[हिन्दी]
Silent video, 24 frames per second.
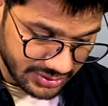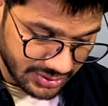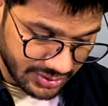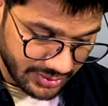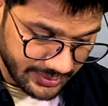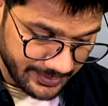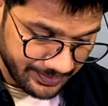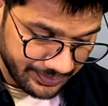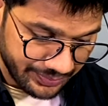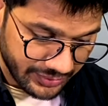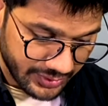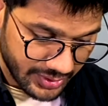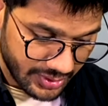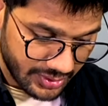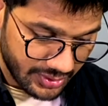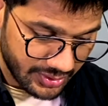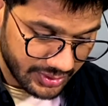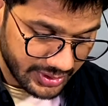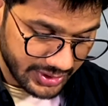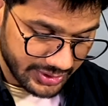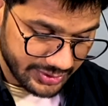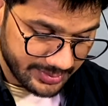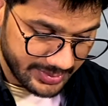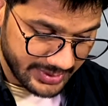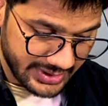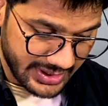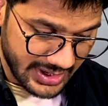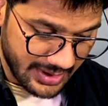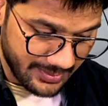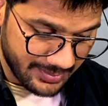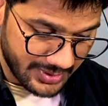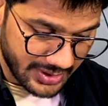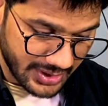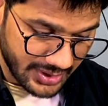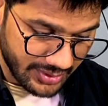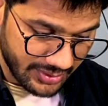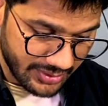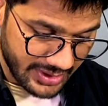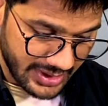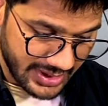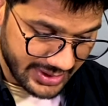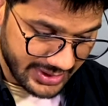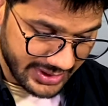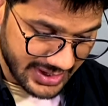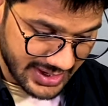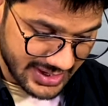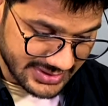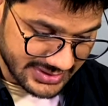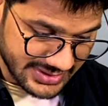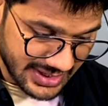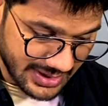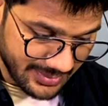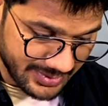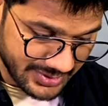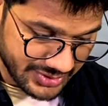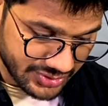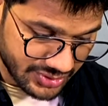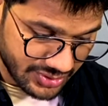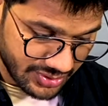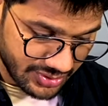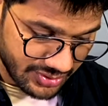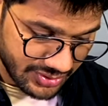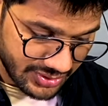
हो ओके उस पर टैप करो एंड यहाँ से आप इसको